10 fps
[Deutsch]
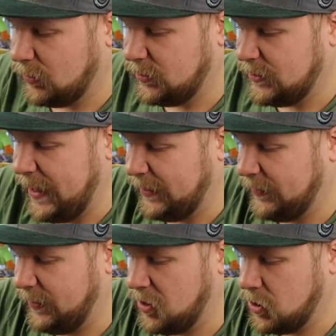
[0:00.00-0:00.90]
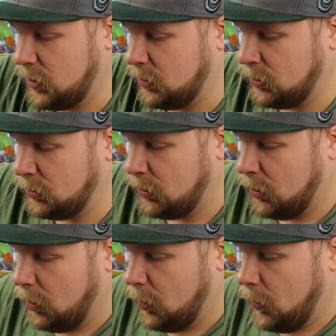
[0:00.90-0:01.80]
Knackleon,
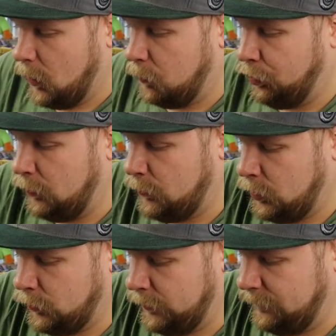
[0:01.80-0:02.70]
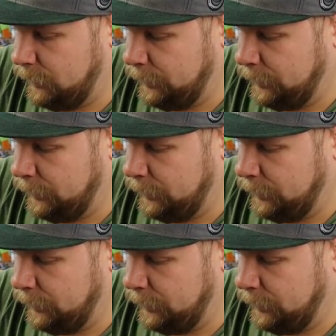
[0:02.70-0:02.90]
Pummelhof,